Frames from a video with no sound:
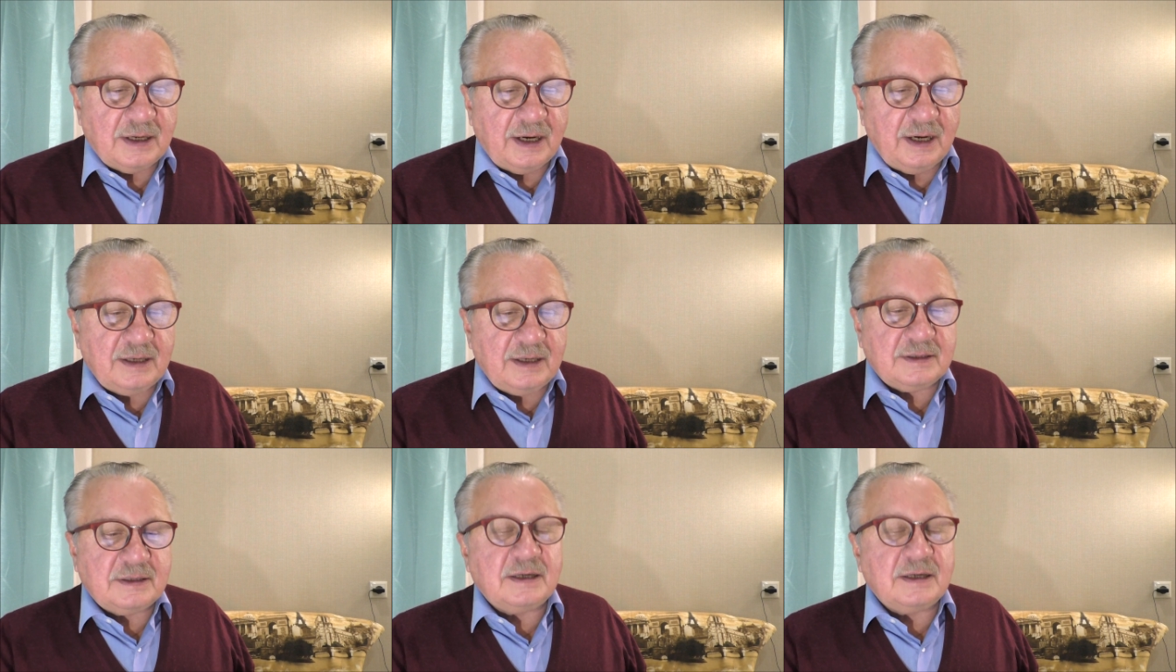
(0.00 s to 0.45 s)
–
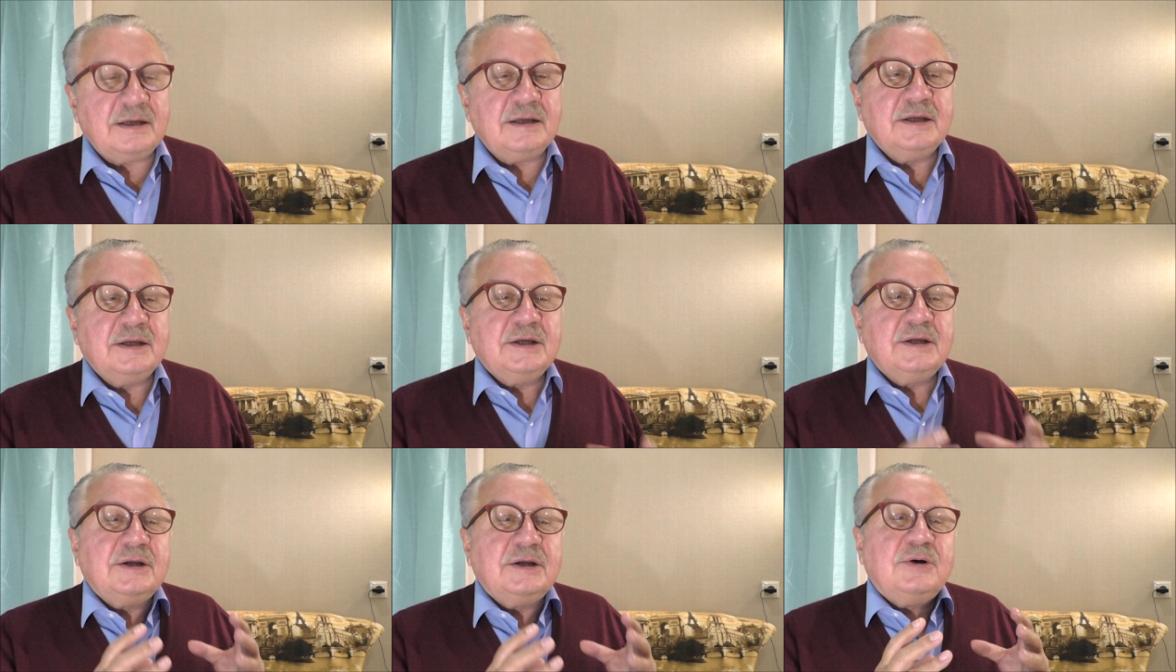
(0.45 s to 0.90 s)
это
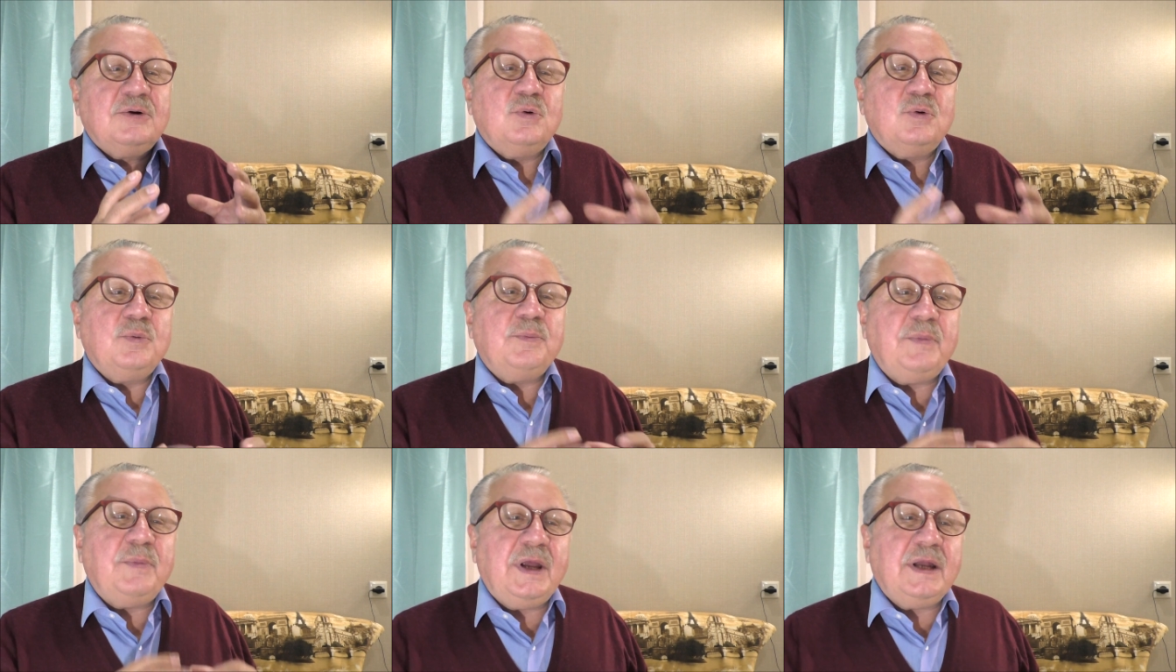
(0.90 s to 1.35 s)

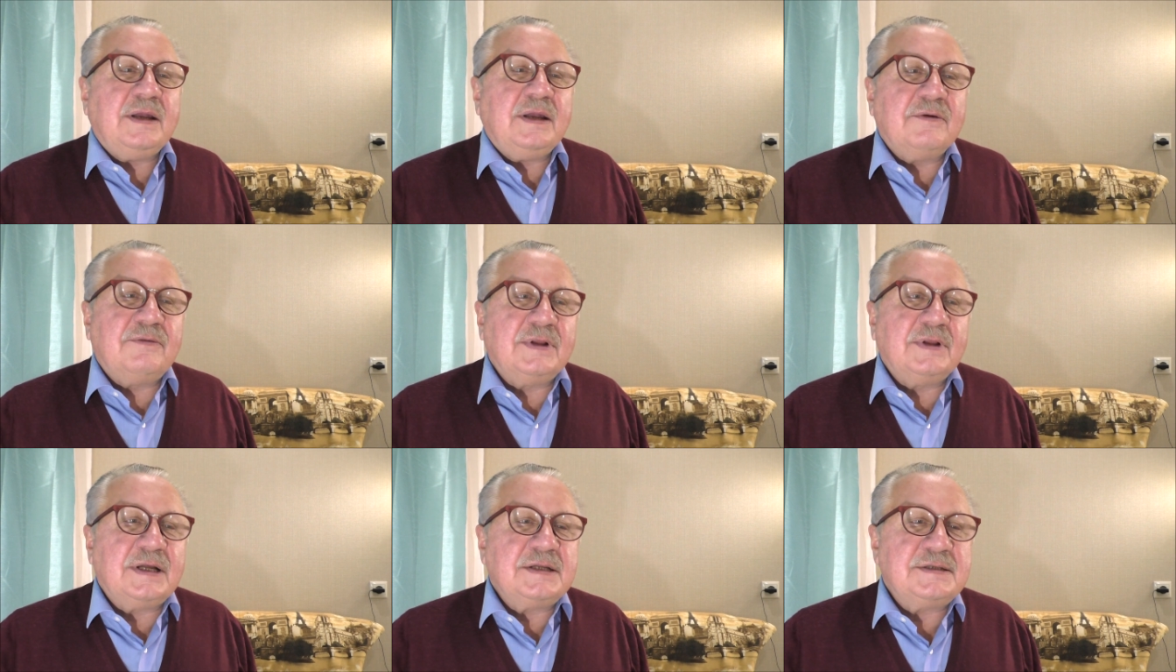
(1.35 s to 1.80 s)
умение
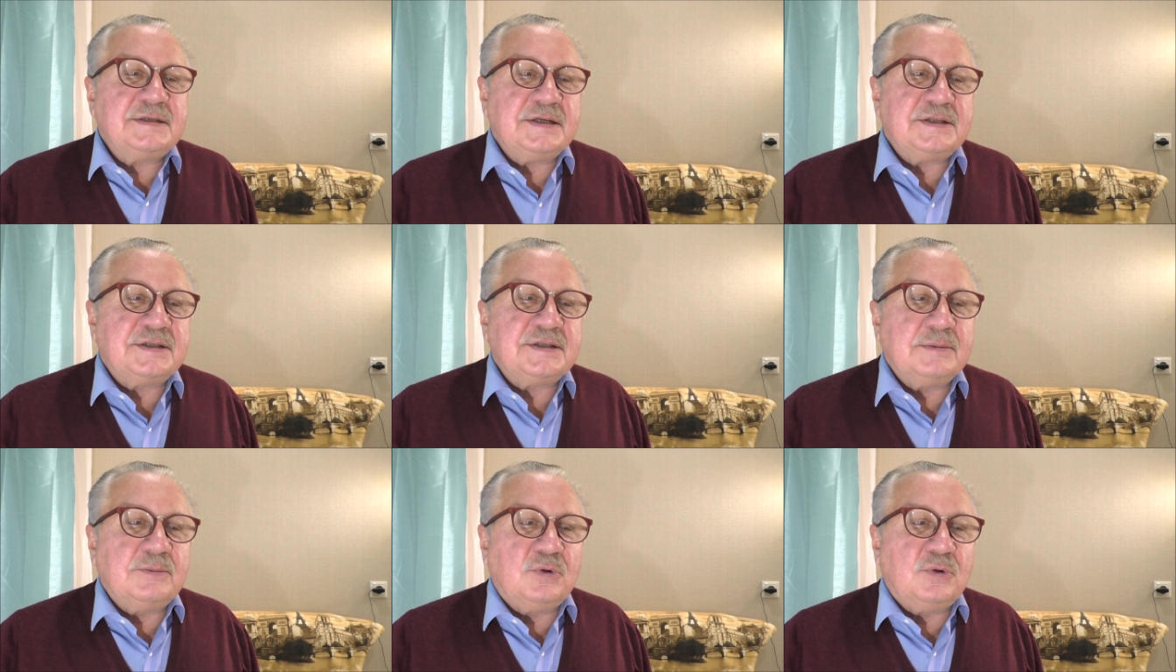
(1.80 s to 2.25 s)

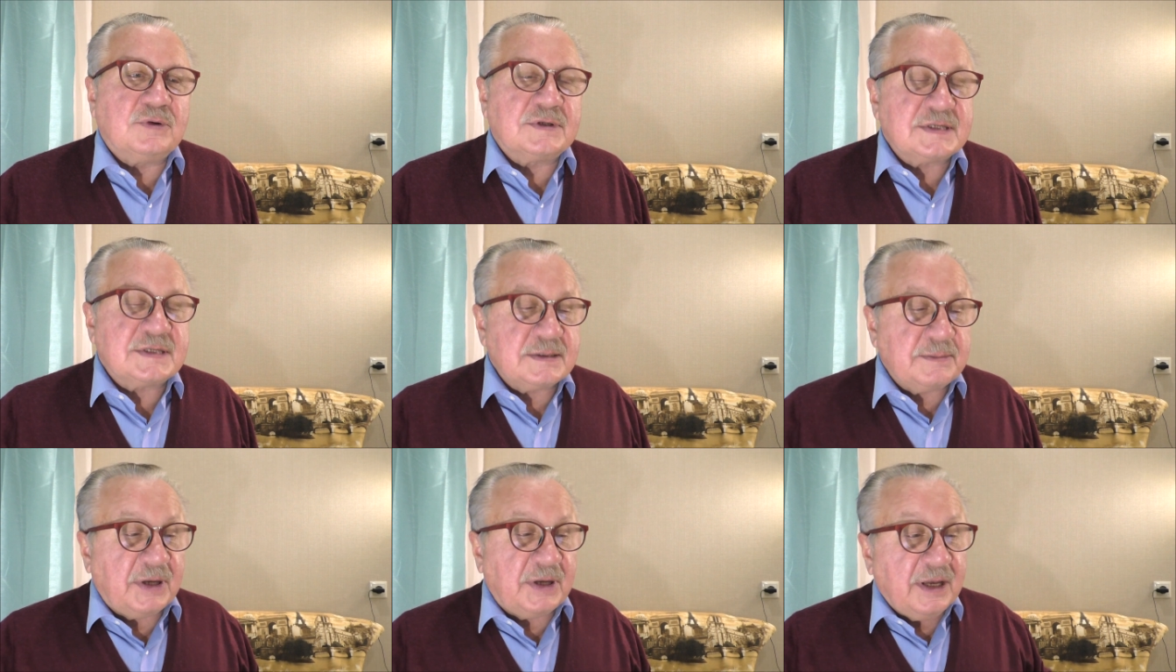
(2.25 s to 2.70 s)
владеть
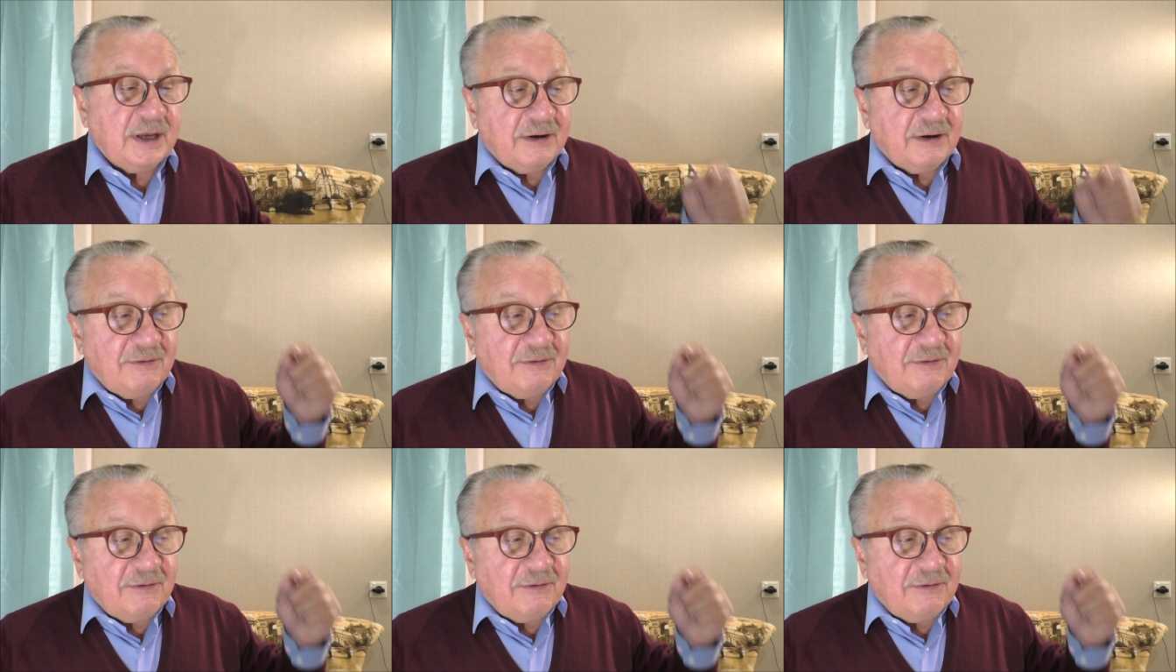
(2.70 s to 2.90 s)
эмоциями.